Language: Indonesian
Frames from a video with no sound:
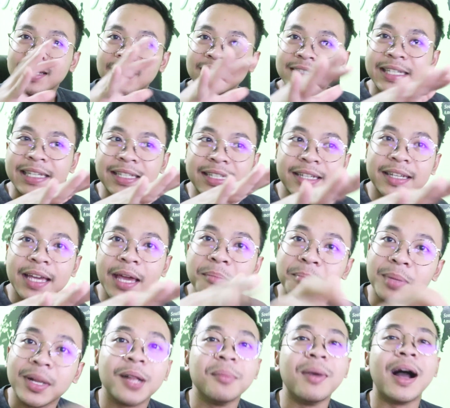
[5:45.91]
Singing
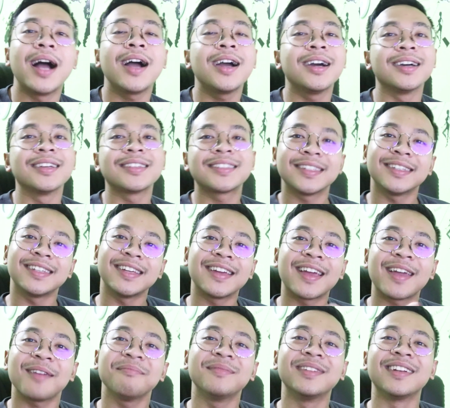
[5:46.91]
able banget,
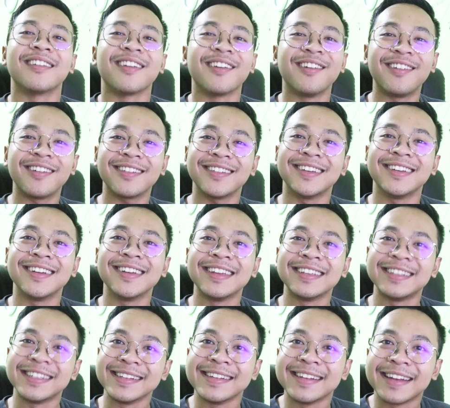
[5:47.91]
singing able yo,
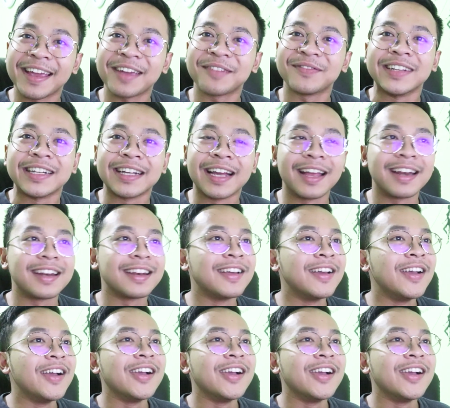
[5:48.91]
singing able kan.